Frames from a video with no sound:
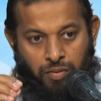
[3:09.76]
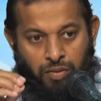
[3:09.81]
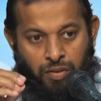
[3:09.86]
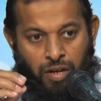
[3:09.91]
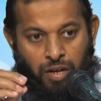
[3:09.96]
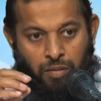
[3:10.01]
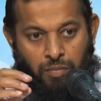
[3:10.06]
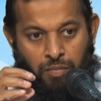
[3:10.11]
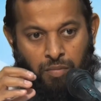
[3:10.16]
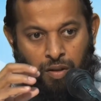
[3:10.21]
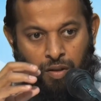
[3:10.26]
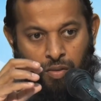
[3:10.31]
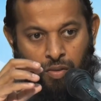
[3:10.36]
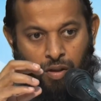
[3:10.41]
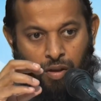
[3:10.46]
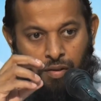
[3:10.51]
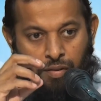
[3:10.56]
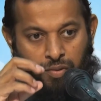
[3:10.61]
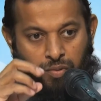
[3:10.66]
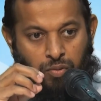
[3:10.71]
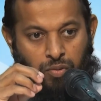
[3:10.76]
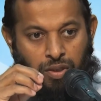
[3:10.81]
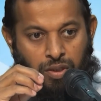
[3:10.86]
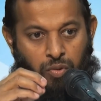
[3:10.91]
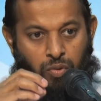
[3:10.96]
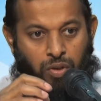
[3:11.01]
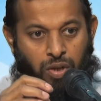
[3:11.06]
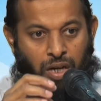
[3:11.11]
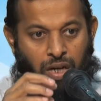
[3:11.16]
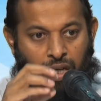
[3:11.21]
நாம் அல்லாஹனுடைய
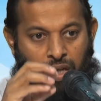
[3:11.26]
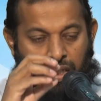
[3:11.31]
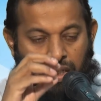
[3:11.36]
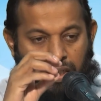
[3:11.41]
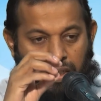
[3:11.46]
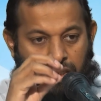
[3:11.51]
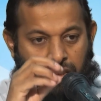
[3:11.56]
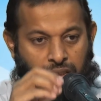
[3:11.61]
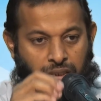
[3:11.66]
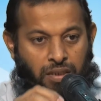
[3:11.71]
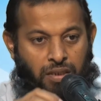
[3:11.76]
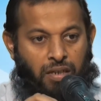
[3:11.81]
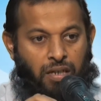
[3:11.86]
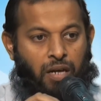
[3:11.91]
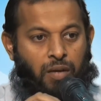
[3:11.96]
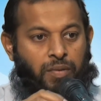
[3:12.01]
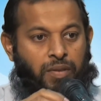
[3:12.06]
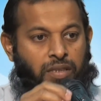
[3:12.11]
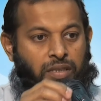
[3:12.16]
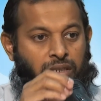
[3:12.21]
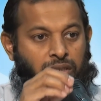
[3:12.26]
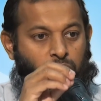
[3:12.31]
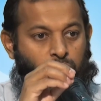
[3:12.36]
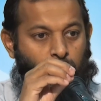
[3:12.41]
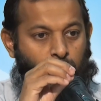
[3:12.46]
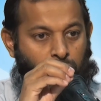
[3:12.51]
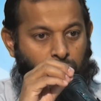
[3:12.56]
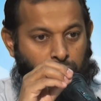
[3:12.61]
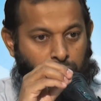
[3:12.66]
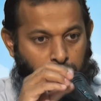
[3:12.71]
ஒரு அழகிய திருநாமத்தை
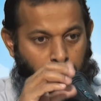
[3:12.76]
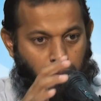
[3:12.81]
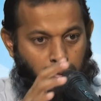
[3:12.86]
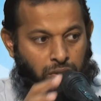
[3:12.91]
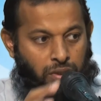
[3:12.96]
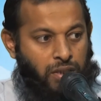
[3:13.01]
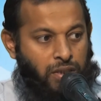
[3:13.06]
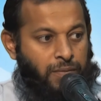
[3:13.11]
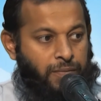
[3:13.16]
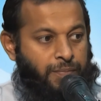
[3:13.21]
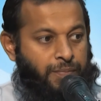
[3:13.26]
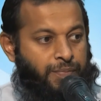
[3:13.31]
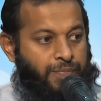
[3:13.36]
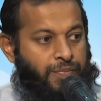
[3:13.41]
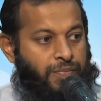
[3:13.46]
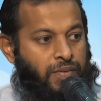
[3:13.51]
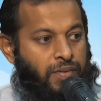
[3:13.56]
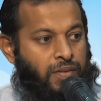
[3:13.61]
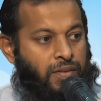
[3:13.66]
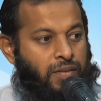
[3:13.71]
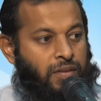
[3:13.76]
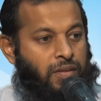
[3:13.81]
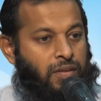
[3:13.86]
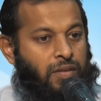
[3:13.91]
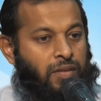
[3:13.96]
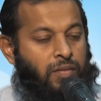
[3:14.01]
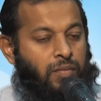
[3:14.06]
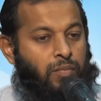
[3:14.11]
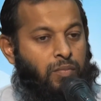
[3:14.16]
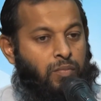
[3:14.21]
சொல்லும்போது
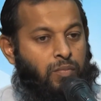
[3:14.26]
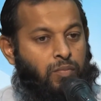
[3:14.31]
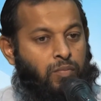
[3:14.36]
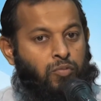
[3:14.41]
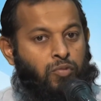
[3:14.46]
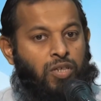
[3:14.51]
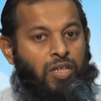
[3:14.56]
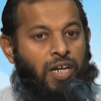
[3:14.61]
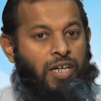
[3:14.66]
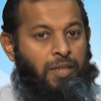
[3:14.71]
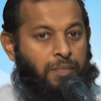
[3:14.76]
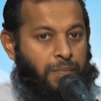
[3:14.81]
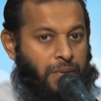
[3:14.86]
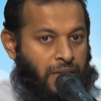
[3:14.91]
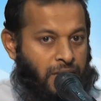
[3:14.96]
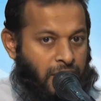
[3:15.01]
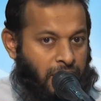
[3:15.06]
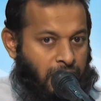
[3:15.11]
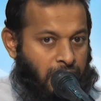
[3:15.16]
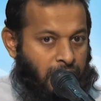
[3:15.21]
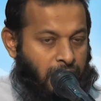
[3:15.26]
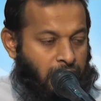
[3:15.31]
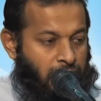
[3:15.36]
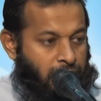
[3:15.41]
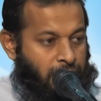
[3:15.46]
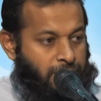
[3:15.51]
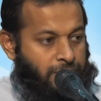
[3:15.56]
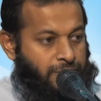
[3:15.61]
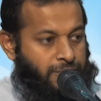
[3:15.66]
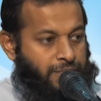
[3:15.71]
முதல் அடிப்படை என்ன
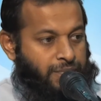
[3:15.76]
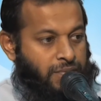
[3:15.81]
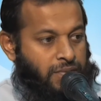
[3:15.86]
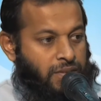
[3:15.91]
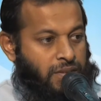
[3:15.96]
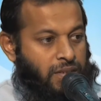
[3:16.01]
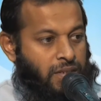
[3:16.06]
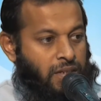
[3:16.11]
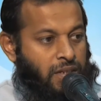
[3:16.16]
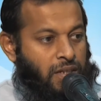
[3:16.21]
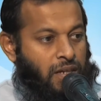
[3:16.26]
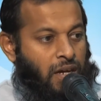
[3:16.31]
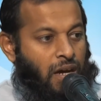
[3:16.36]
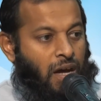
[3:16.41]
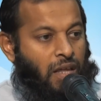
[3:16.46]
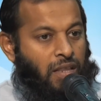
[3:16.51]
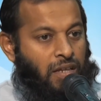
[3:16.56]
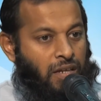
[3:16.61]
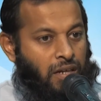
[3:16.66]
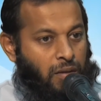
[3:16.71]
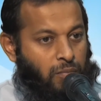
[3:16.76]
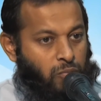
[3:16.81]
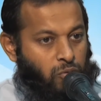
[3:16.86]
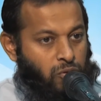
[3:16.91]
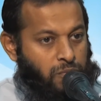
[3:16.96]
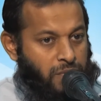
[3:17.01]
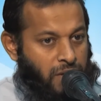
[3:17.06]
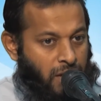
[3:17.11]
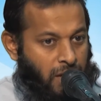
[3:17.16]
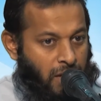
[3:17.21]
அதை நாம்
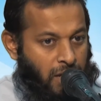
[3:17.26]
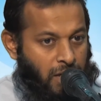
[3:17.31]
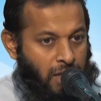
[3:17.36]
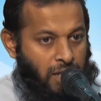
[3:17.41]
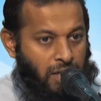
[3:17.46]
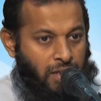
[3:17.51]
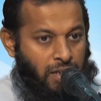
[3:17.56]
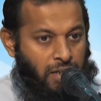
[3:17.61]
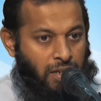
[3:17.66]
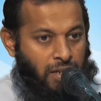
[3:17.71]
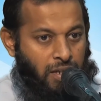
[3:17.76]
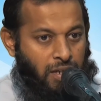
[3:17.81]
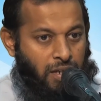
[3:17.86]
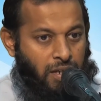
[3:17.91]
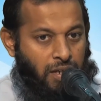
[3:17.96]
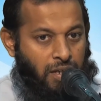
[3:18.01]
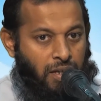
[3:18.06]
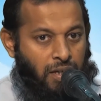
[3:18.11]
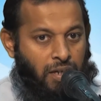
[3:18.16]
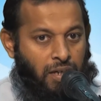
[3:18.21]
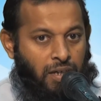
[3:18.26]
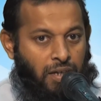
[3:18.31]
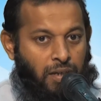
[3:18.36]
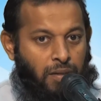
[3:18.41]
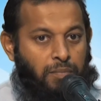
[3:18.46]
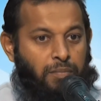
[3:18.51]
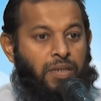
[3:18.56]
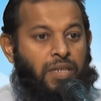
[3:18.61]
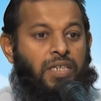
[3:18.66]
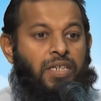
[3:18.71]
முழுமையாக
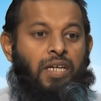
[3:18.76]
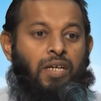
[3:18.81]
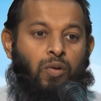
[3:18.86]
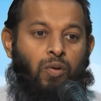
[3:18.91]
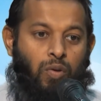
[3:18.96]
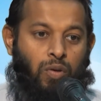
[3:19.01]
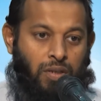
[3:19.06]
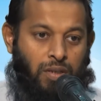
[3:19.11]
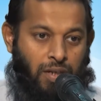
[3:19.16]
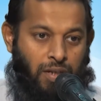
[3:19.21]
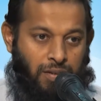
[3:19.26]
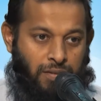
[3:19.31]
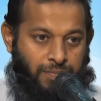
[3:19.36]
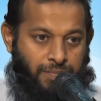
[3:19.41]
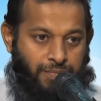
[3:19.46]
நம்பிக்கை கொள்ளுதல்